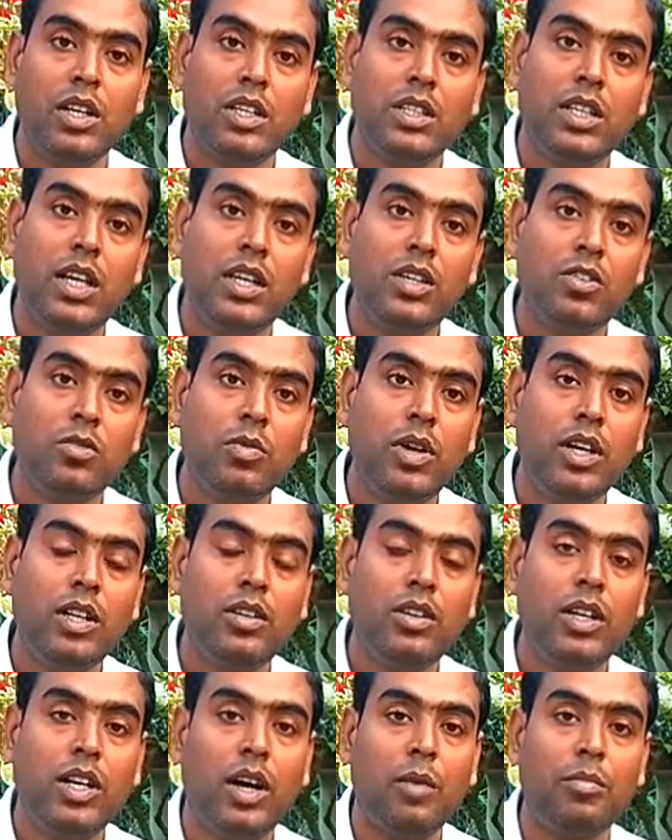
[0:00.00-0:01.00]
সেই সময়
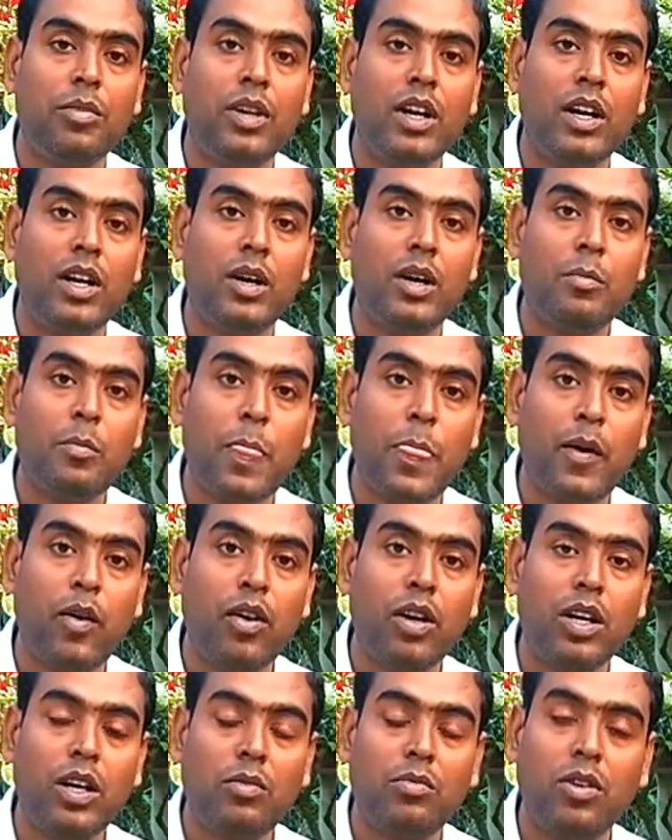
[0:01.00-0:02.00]
ধরে আপনারা
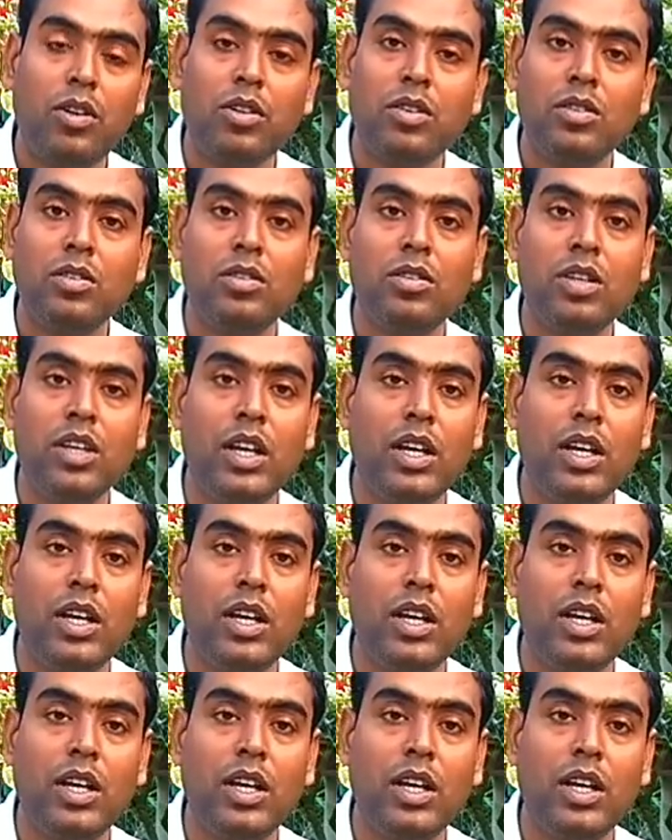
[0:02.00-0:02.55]
অনাবরত